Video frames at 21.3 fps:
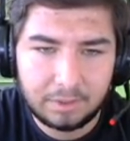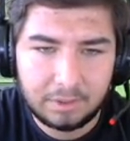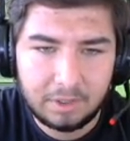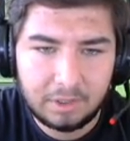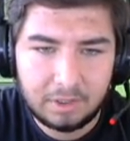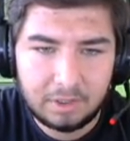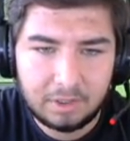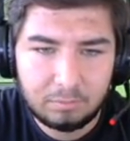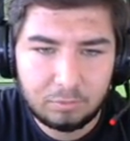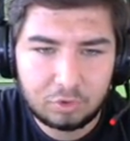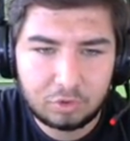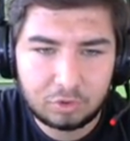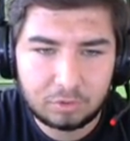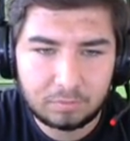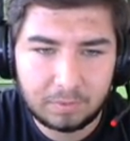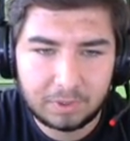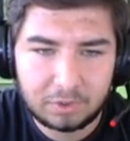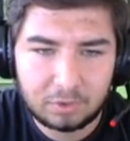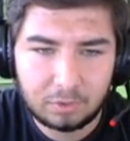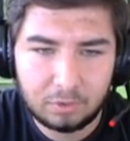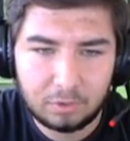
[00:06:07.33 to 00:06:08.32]
iki buçuk
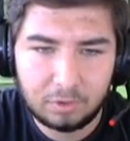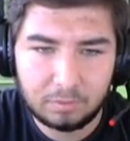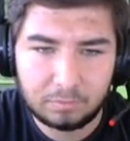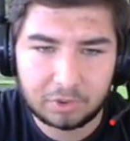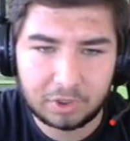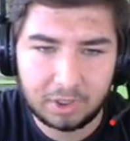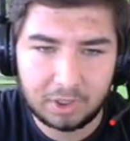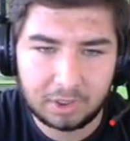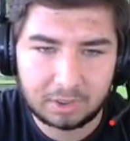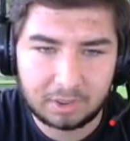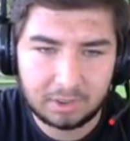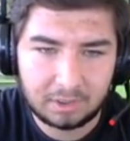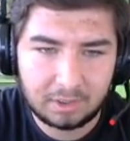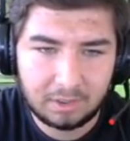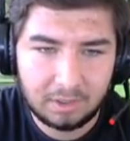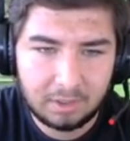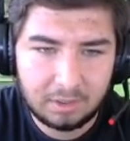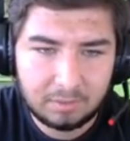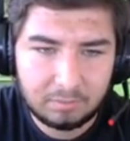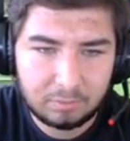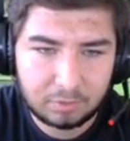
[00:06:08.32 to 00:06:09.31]
metre oluyormuş
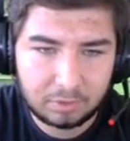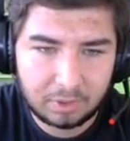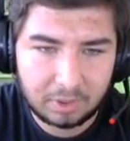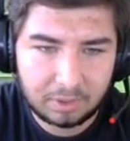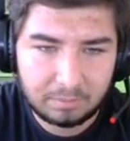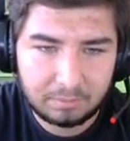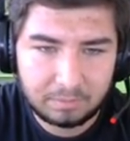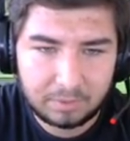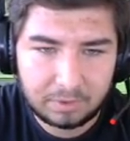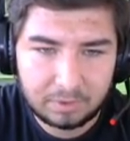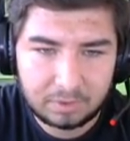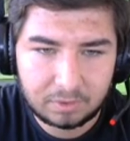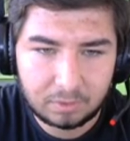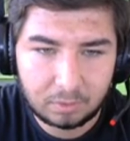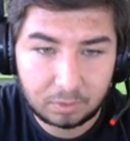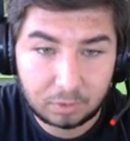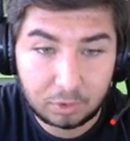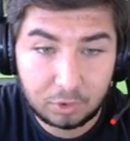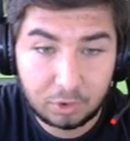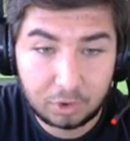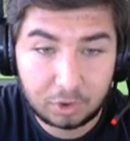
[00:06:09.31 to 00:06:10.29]
erkekler. Bunlar bir
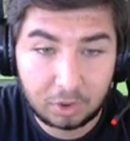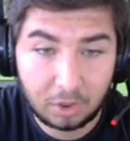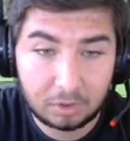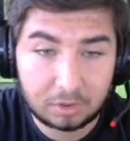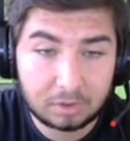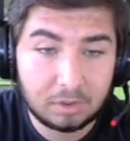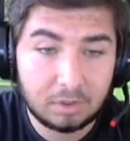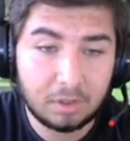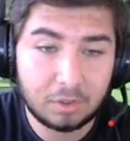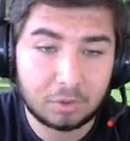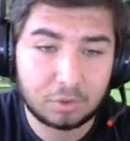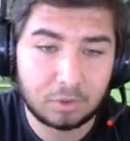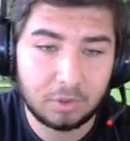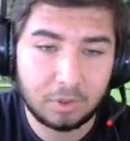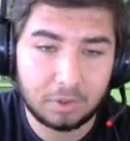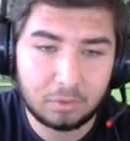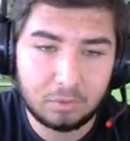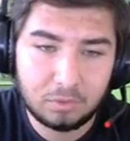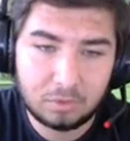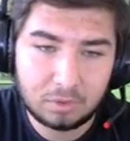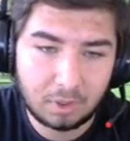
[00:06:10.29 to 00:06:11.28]
46 yıl yaşıyorlar.
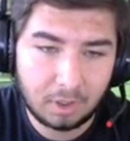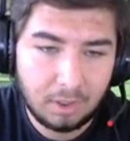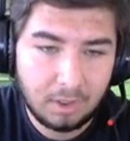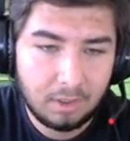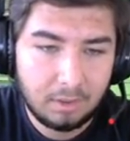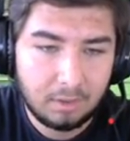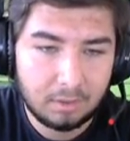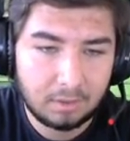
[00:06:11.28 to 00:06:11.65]
Güzel.